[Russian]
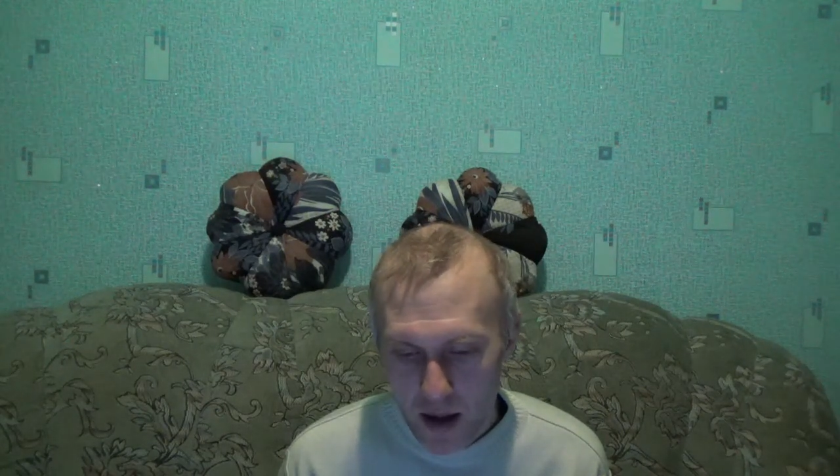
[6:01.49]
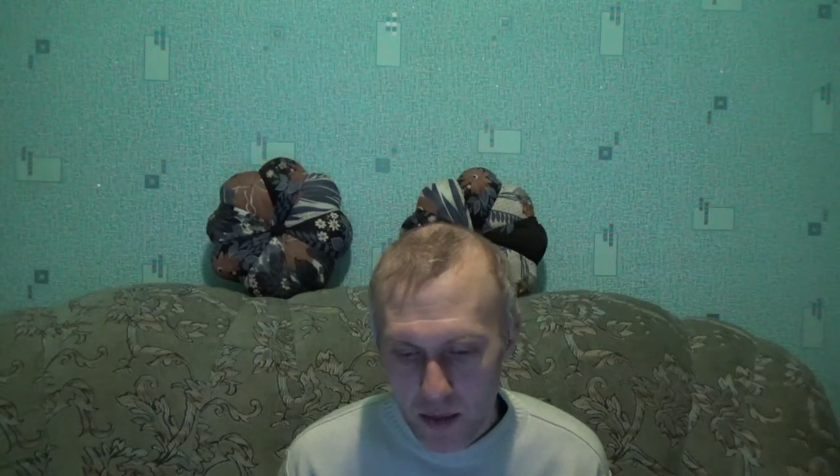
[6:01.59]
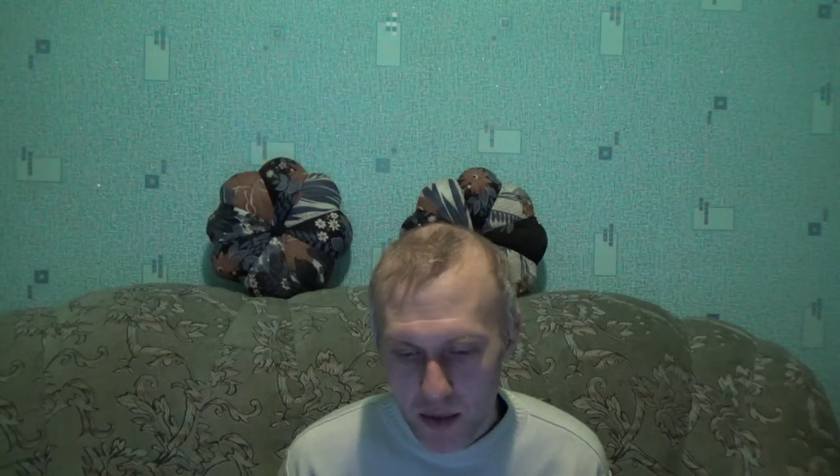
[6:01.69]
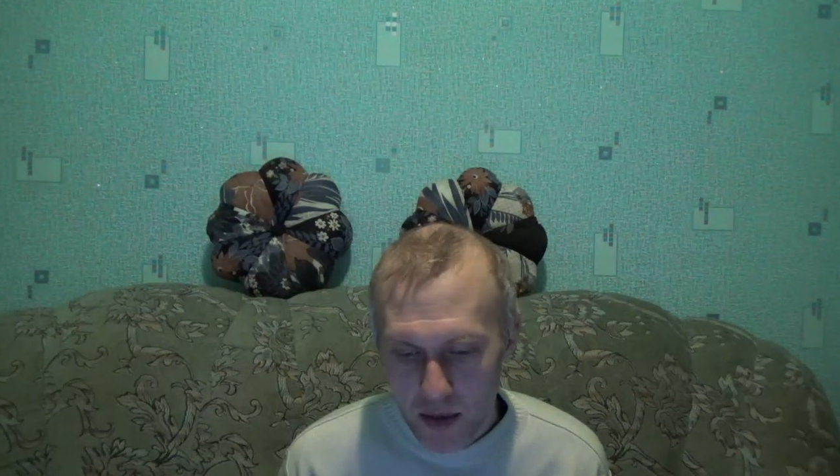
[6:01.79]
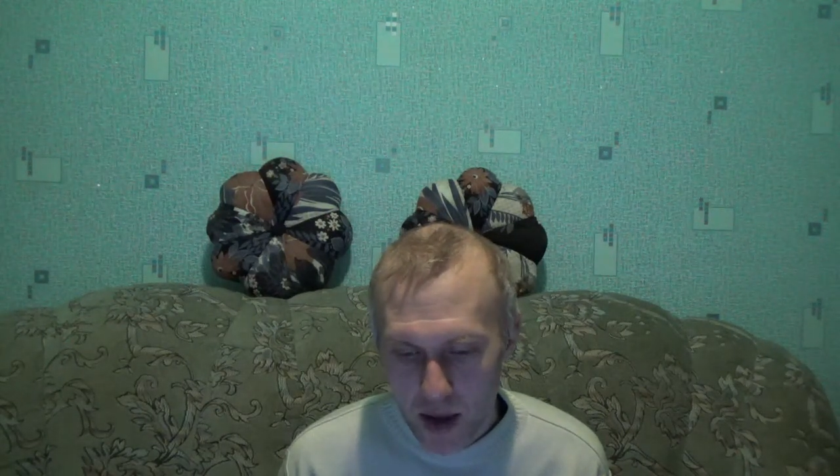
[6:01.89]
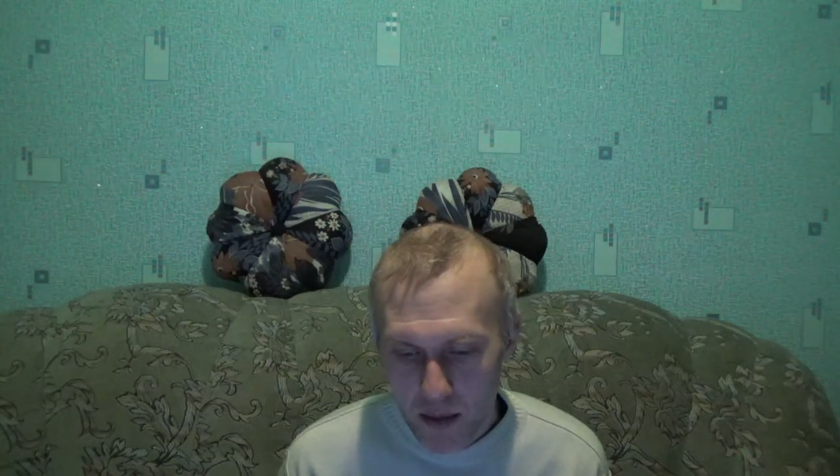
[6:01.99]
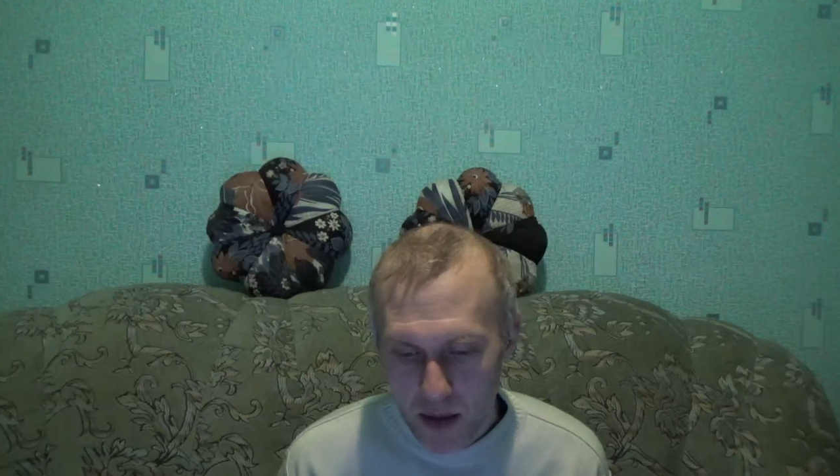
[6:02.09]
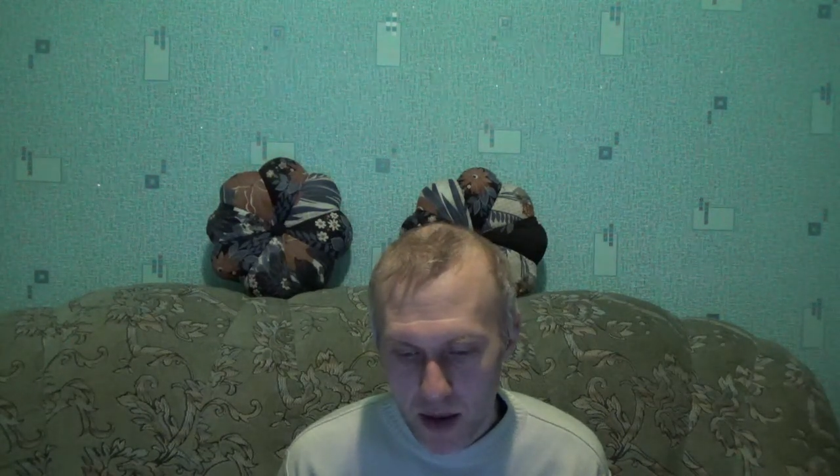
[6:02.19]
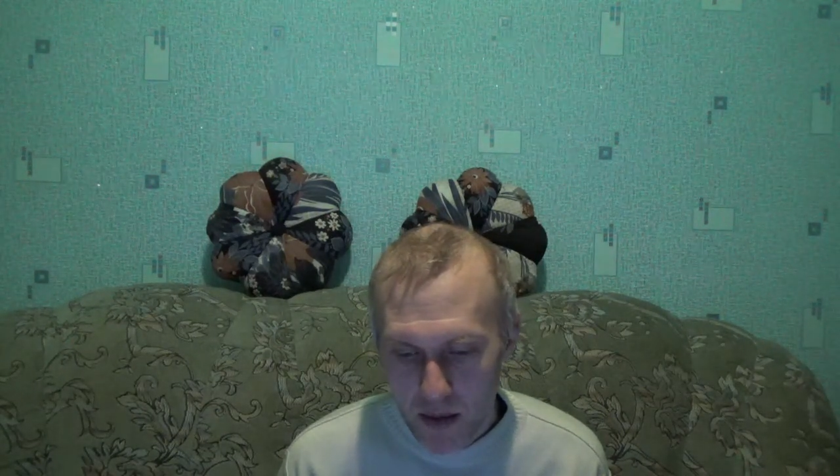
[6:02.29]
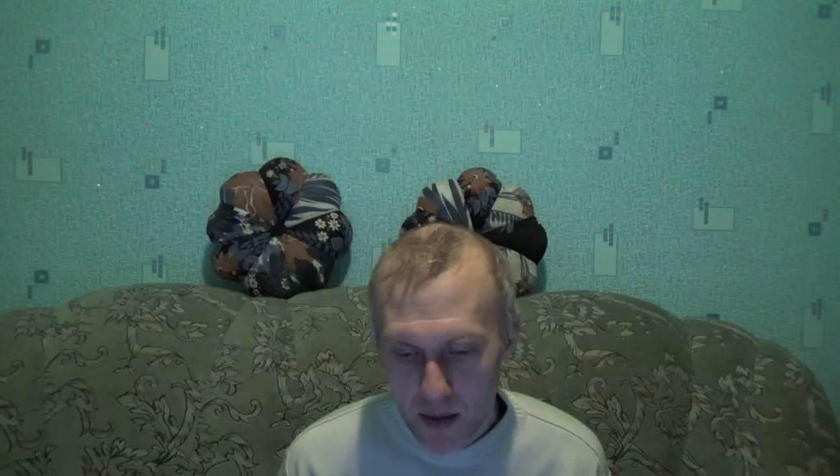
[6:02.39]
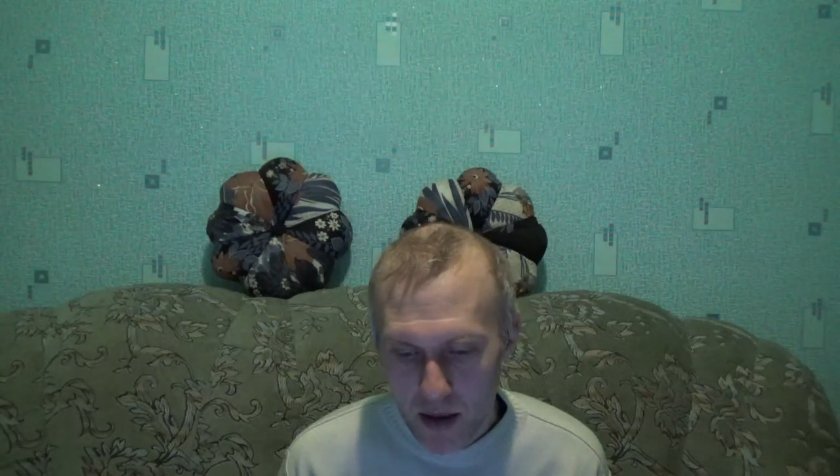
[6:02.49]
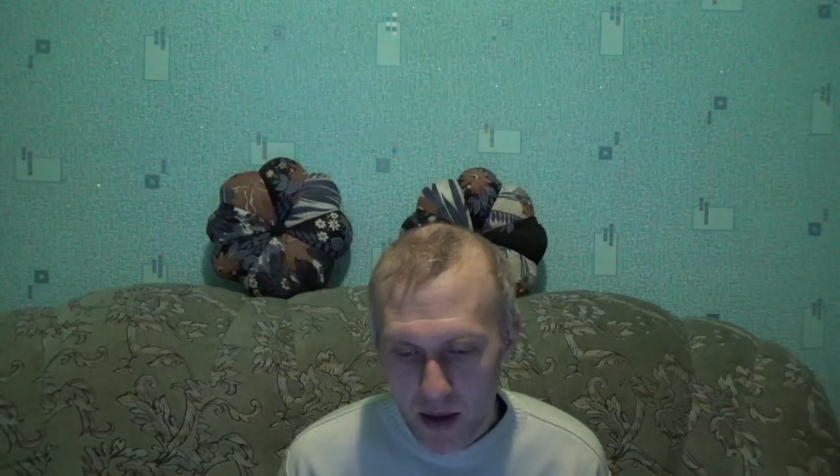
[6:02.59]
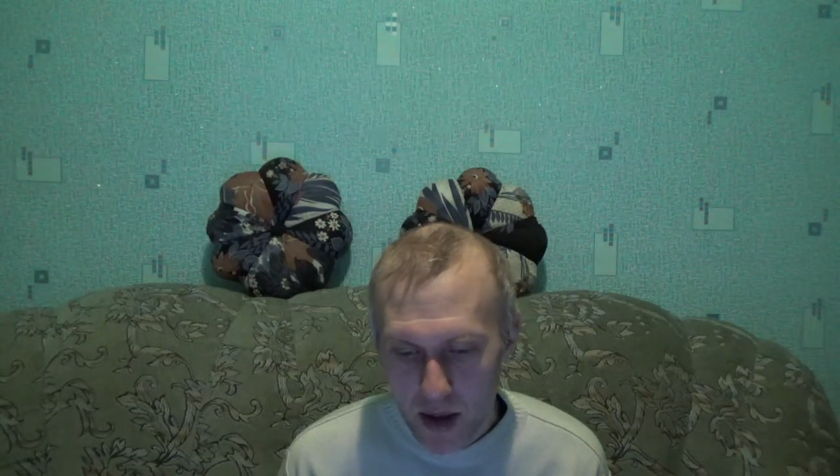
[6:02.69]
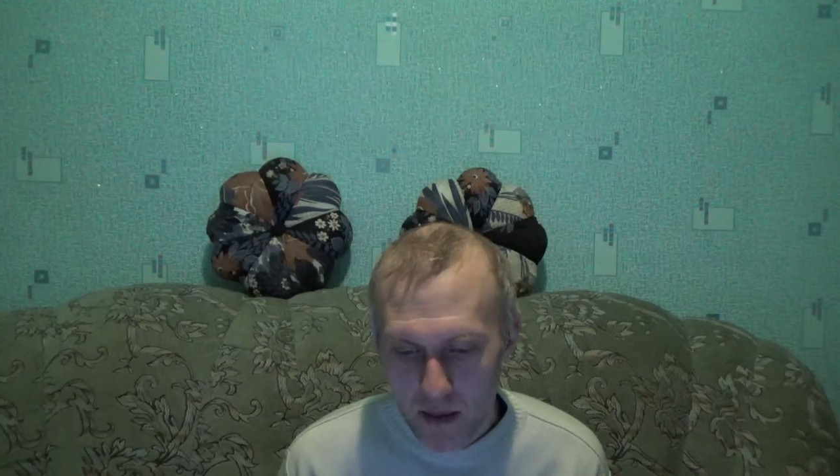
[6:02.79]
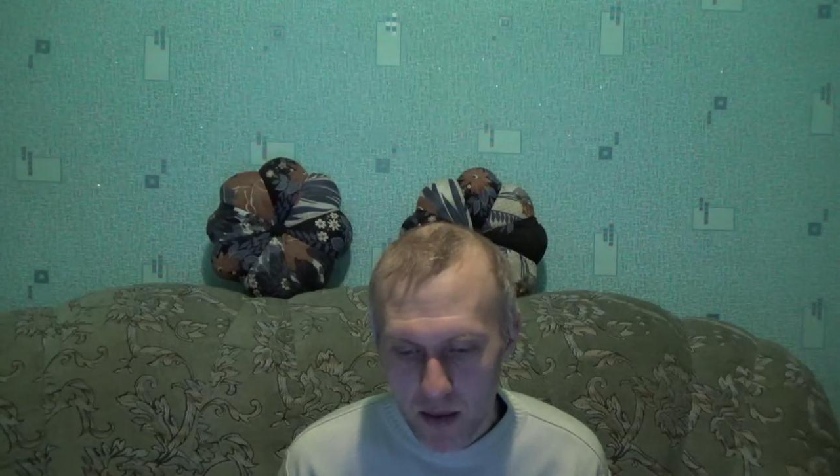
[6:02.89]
фундаментов и систем